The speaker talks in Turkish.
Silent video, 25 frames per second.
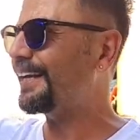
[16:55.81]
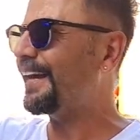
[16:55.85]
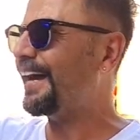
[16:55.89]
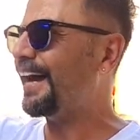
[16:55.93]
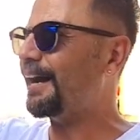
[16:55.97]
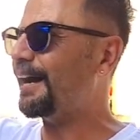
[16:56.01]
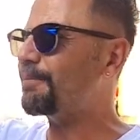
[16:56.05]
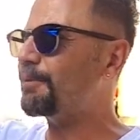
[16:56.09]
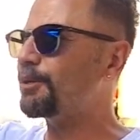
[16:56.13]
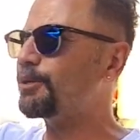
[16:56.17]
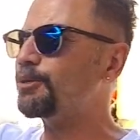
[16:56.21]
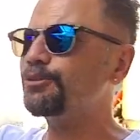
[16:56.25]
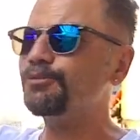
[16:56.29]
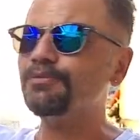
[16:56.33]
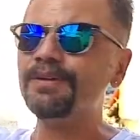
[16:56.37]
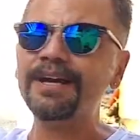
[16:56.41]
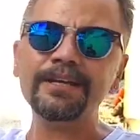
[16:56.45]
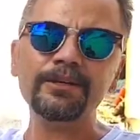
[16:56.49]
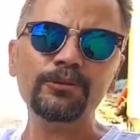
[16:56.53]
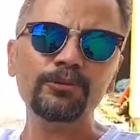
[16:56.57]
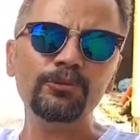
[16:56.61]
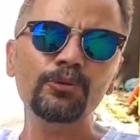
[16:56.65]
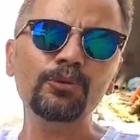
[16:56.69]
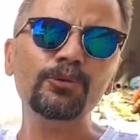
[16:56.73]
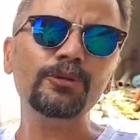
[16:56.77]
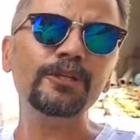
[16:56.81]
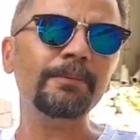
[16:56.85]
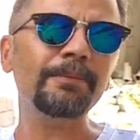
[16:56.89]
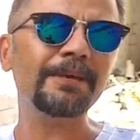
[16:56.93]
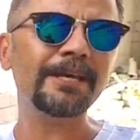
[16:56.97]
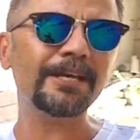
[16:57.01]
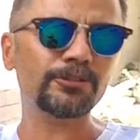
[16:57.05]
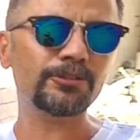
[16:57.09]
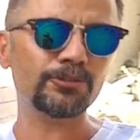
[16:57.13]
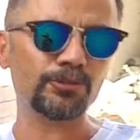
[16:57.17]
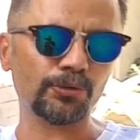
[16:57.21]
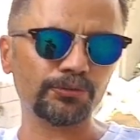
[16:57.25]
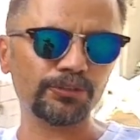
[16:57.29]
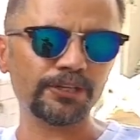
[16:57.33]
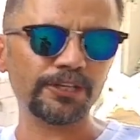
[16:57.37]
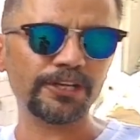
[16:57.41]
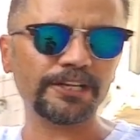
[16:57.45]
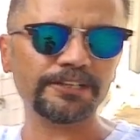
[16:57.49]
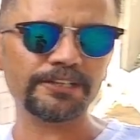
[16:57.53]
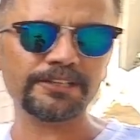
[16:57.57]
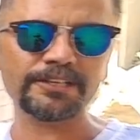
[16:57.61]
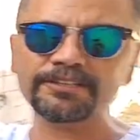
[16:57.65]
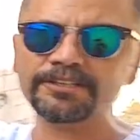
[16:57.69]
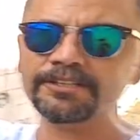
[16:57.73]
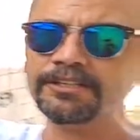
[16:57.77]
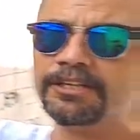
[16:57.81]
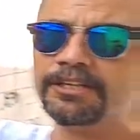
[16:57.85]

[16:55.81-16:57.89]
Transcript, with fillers: Ama lütfen yüklemeye çok dikkat edin.